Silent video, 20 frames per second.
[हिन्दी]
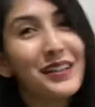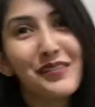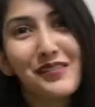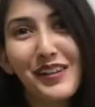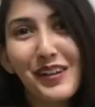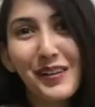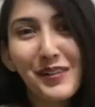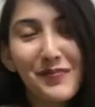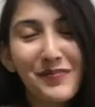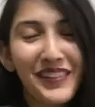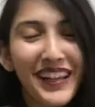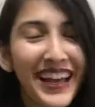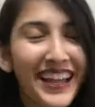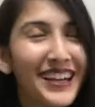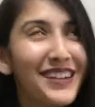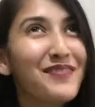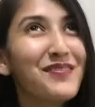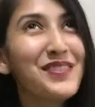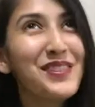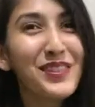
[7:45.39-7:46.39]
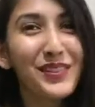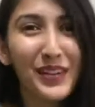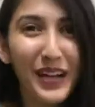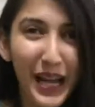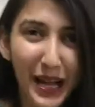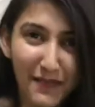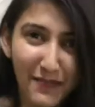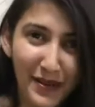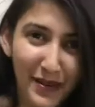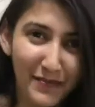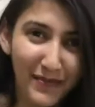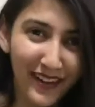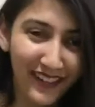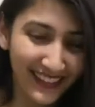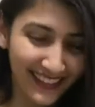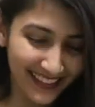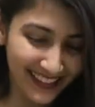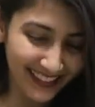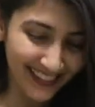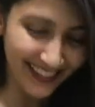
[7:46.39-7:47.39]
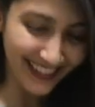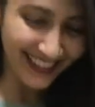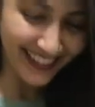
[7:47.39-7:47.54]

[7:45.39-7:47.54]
divya gupta and i'm so happy about it